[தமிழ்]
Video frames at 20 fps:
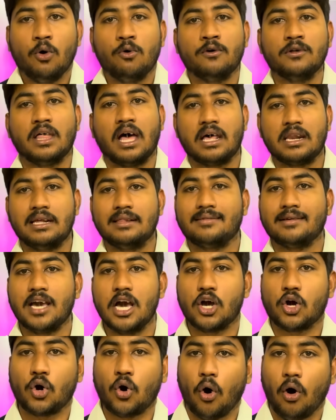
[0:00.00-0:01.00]
உதாரணத்துக்கு
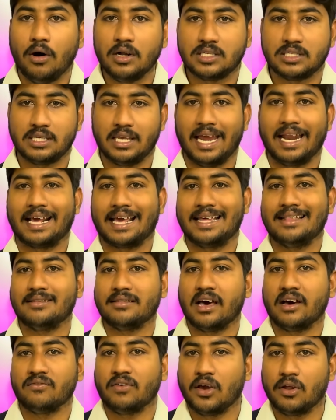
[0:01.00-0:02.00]
கோர்ஸ் எனக்கு
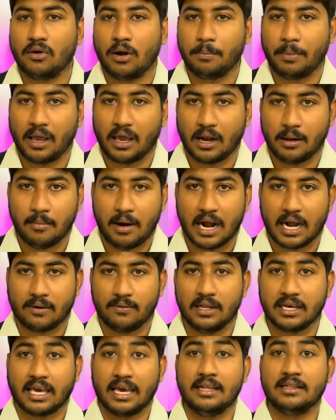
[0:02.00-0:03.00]
இதுதான் வேணும் அப்படிங்கிற
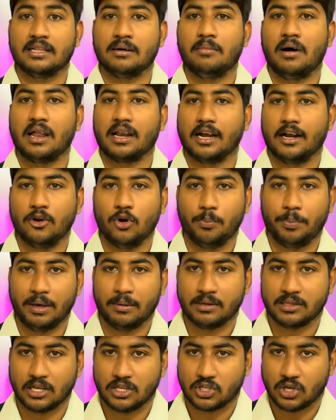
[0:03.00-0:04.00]
மாணவர்களுக்கு எந்த மாதிரியான லூப்பிங்
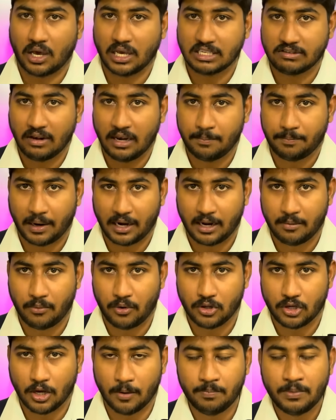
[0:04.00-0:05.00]
மெத்தட் சாய்ஸ் ஃபில்லிங் பண்ண
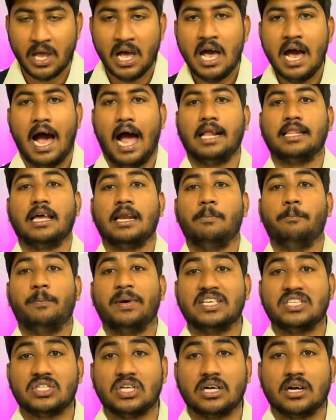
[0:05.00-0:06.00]
முடியும் அண்ட் தென்
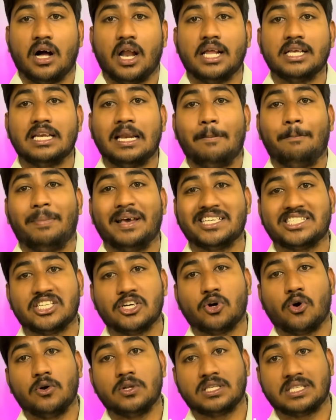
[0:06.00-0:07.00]
பெஸ்ட் காலேஜில் பெஸ்ட்
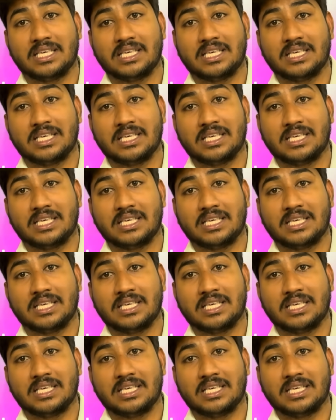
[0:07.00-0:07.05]
கோர்ஸ்